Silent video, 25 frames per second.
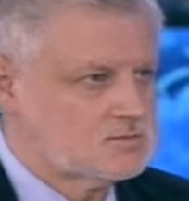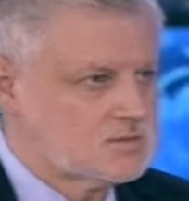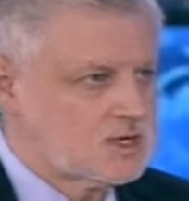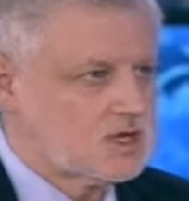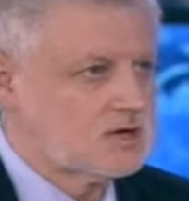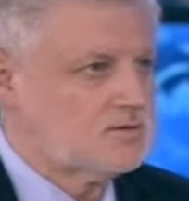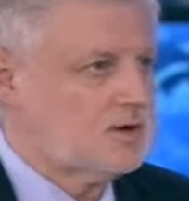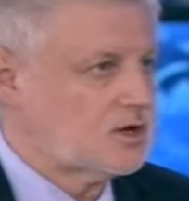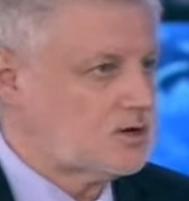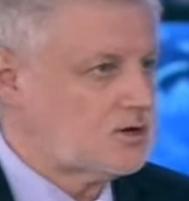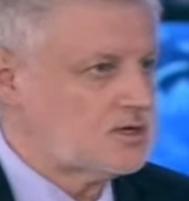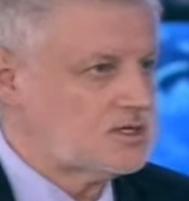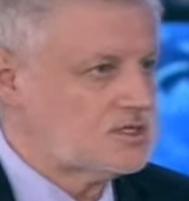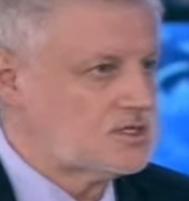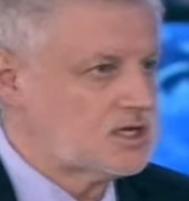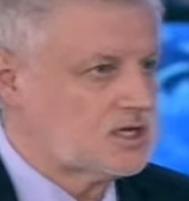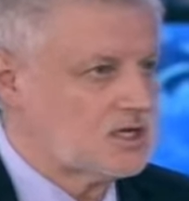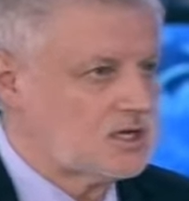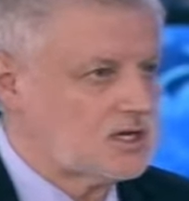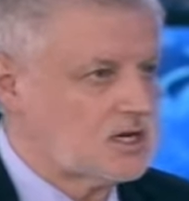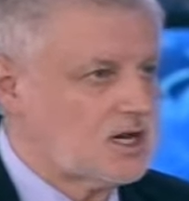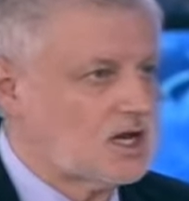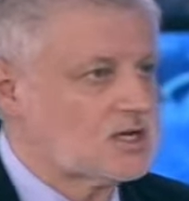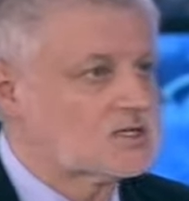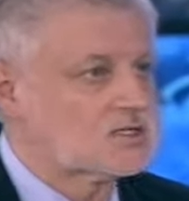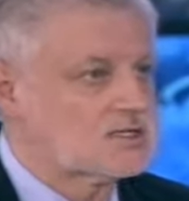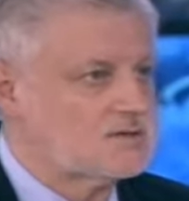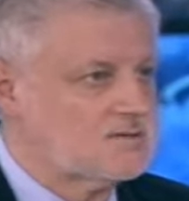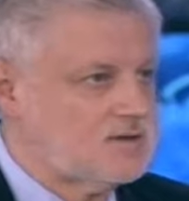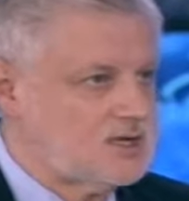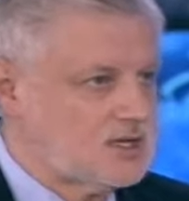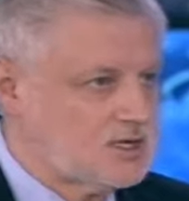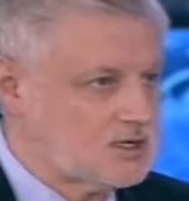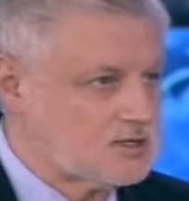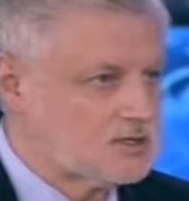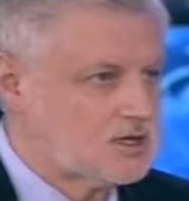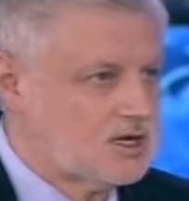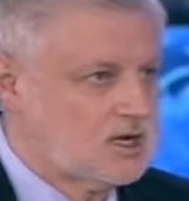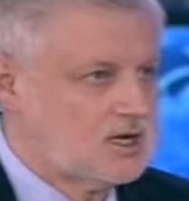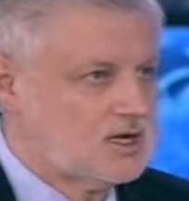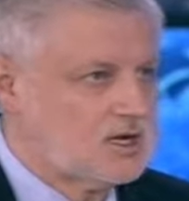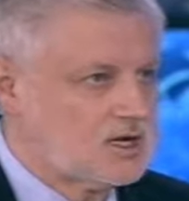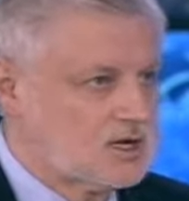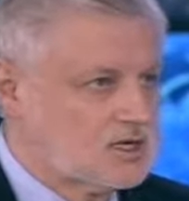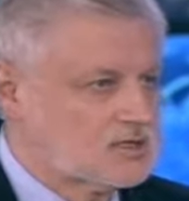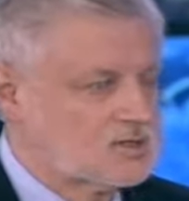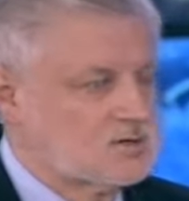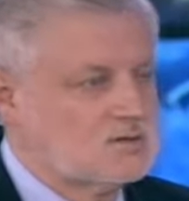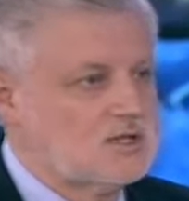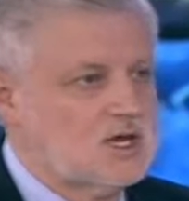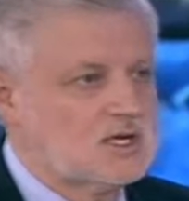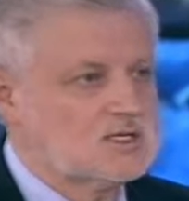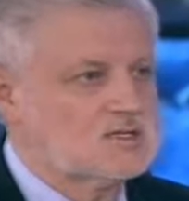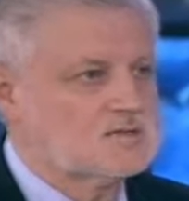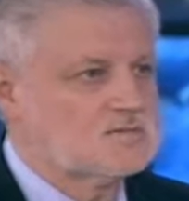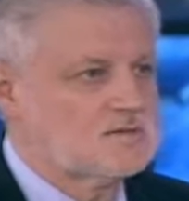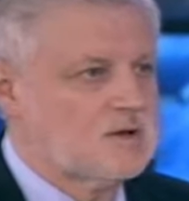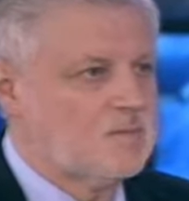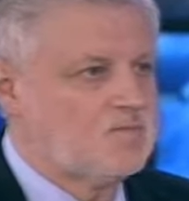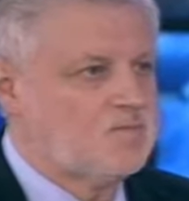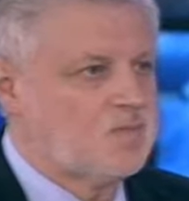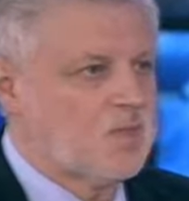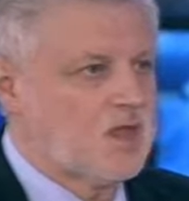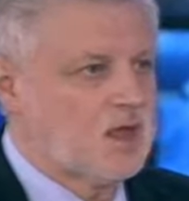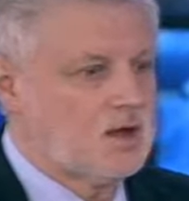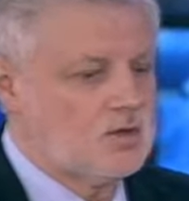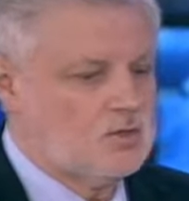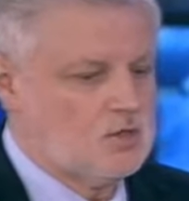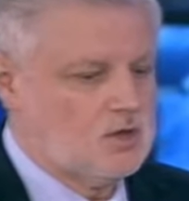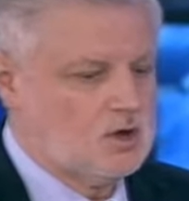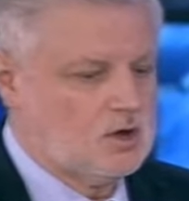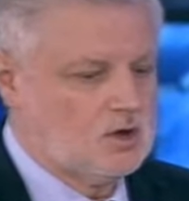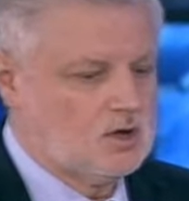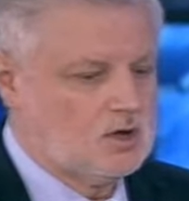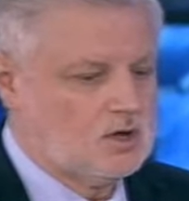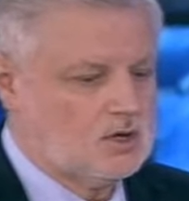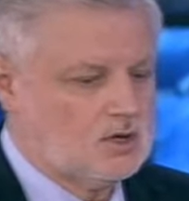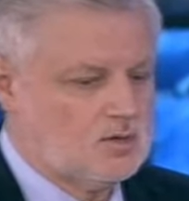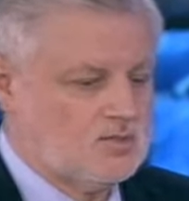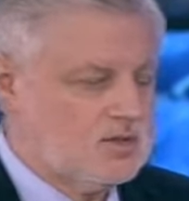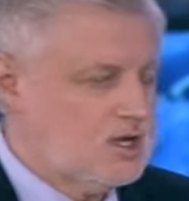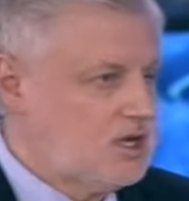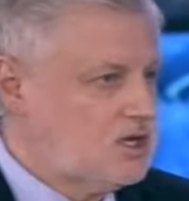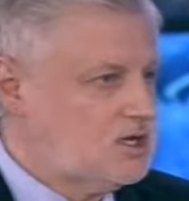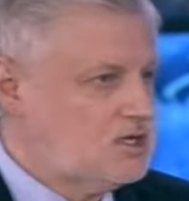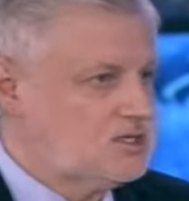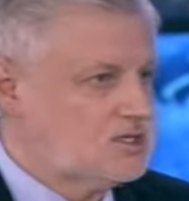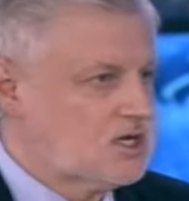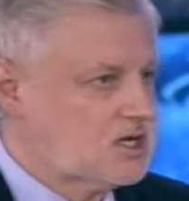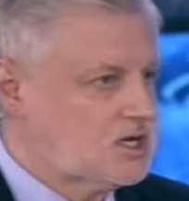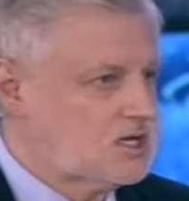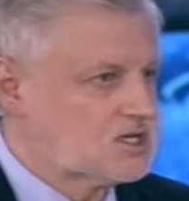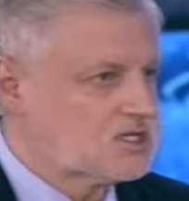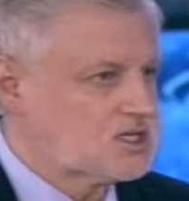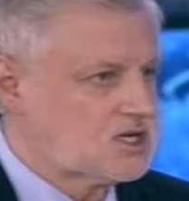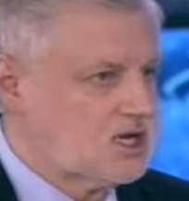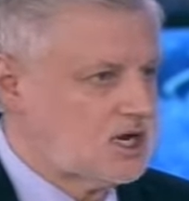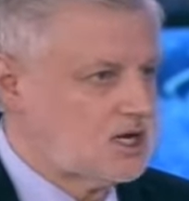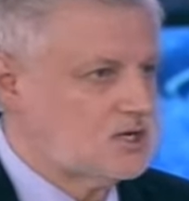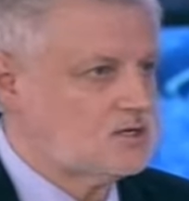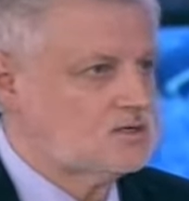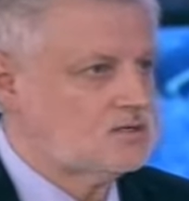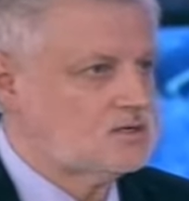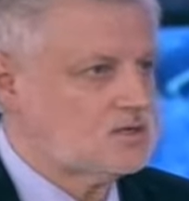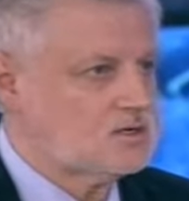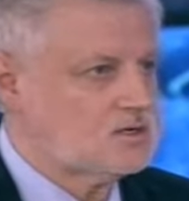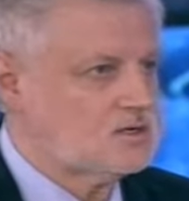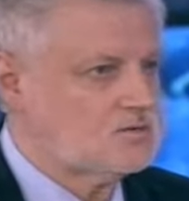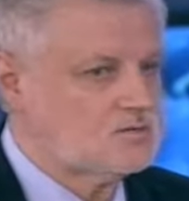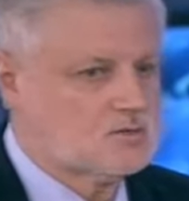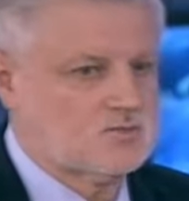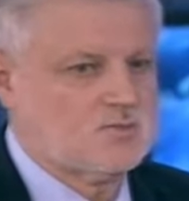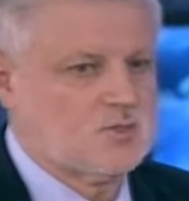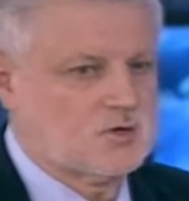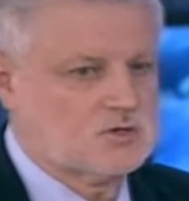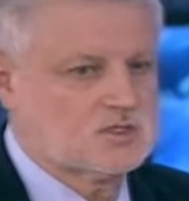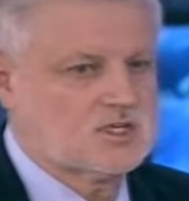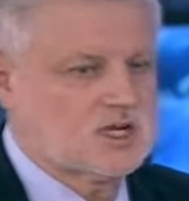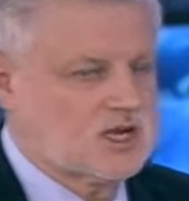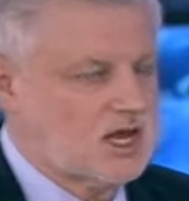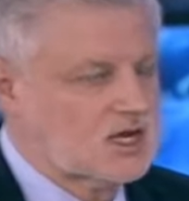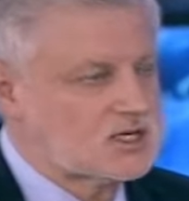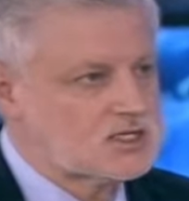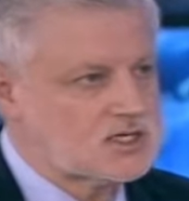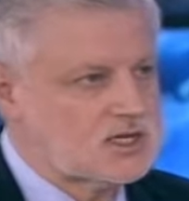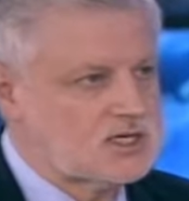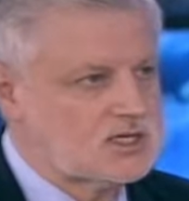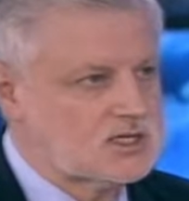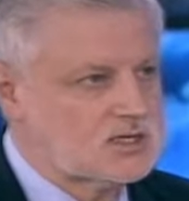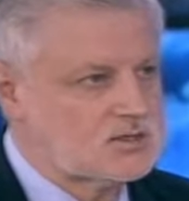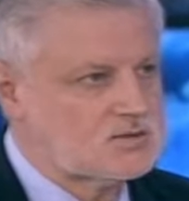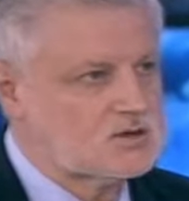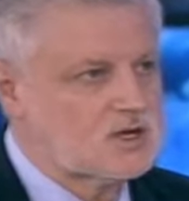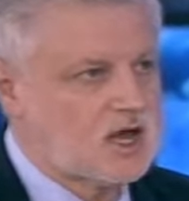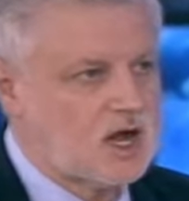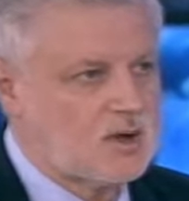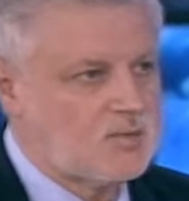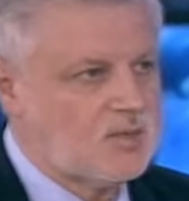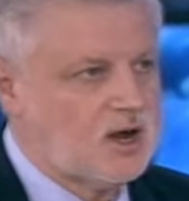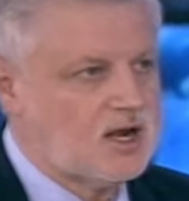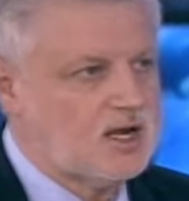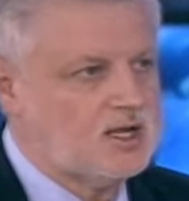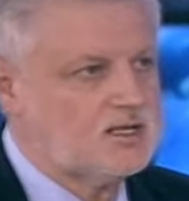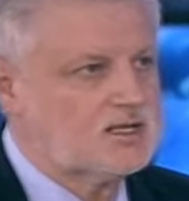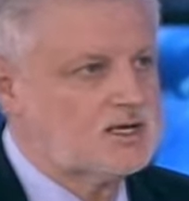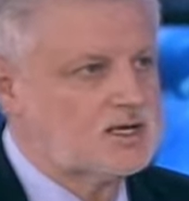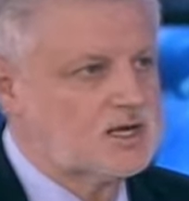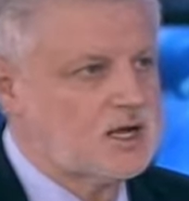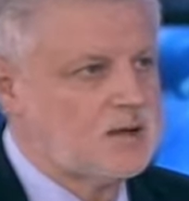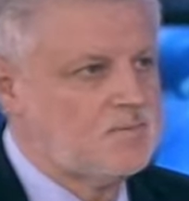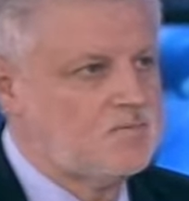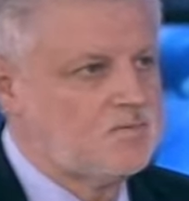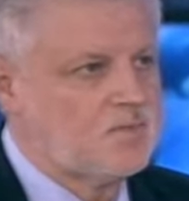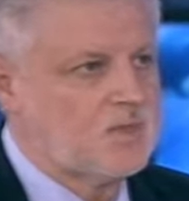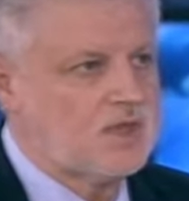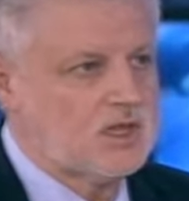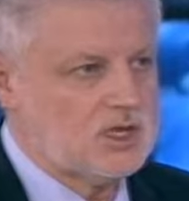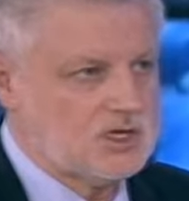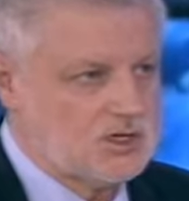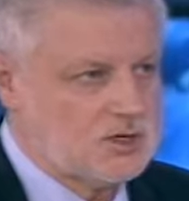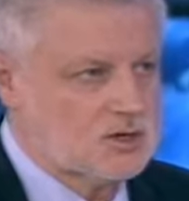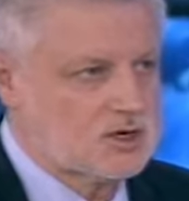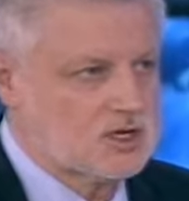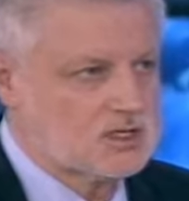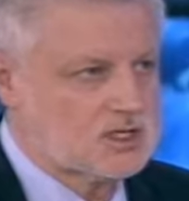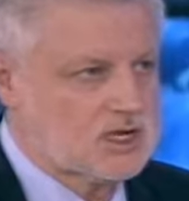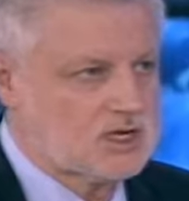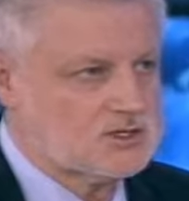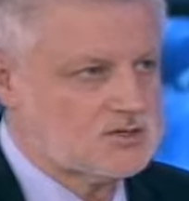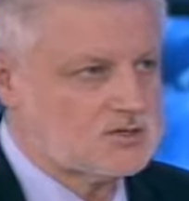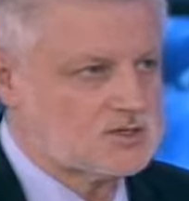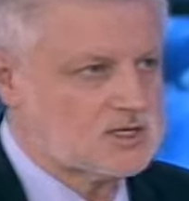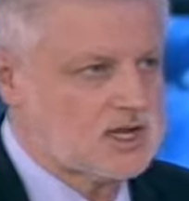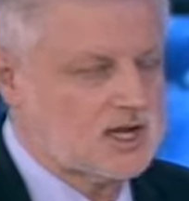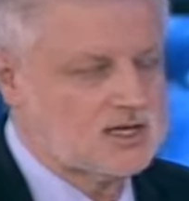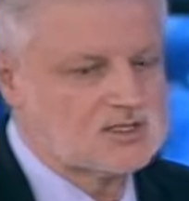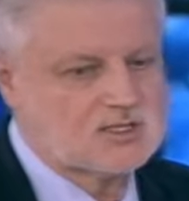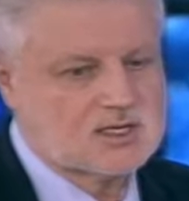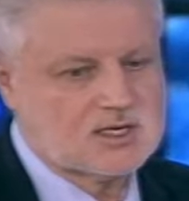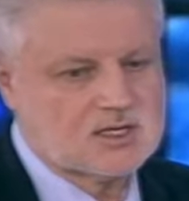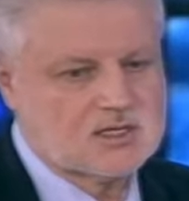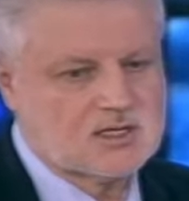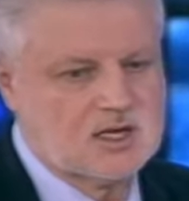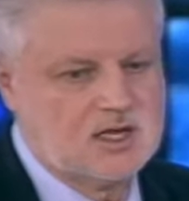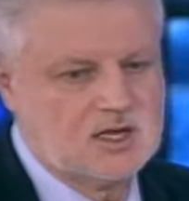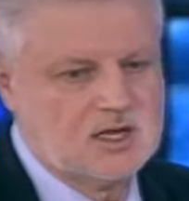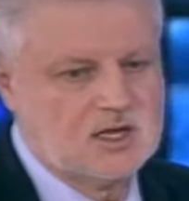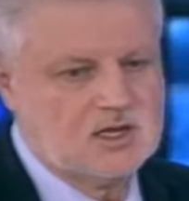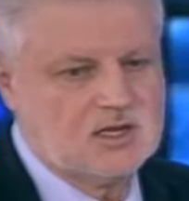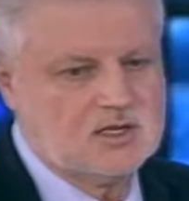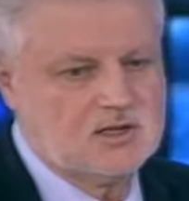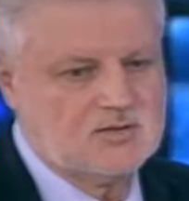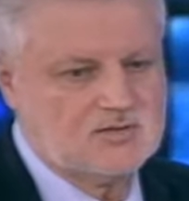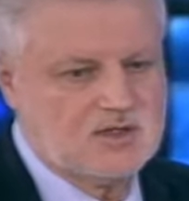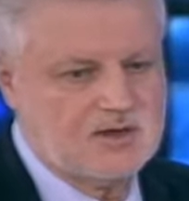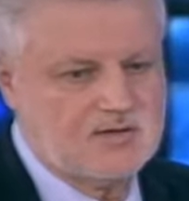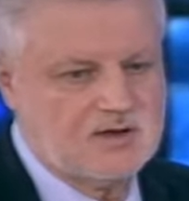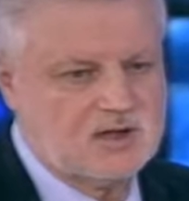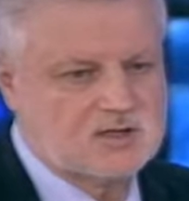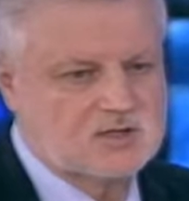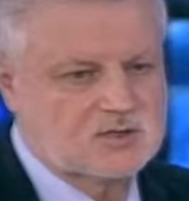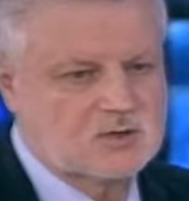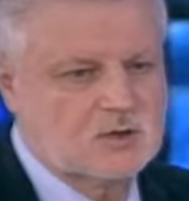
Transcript: Говорю искренне, как славянин государства. Но э, мне искренне жаль, вот просто как женщину, как политика, еще раз хочу сказать, не вдаваясь в